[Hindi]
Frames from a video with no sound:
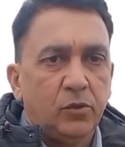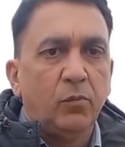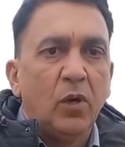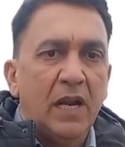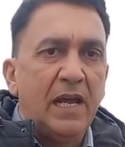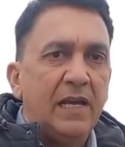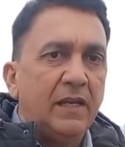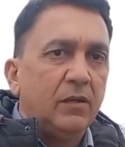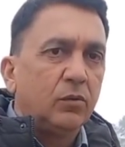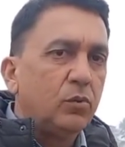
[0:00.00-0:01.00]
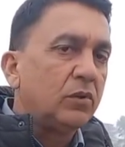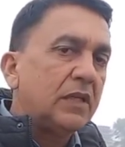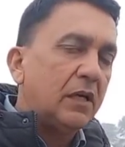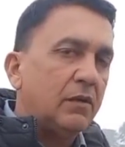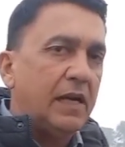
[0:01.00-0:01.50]
जो बुल है हाँ जी
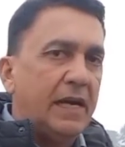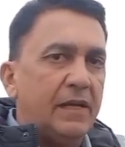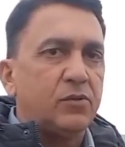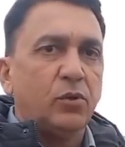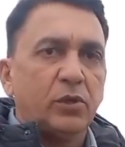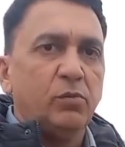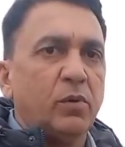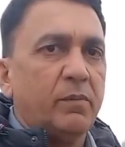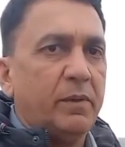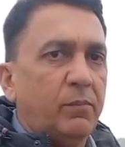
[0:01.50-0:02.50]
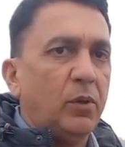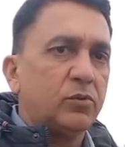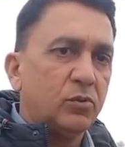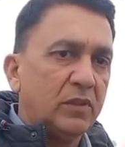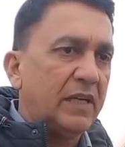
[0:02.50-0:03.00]
का है छोटी उम्र में
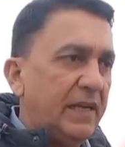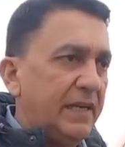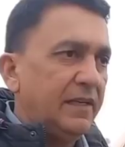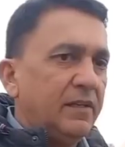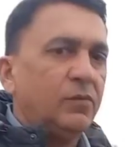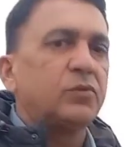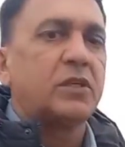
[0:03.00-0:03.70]
बहुत सुंदर है अच्छा।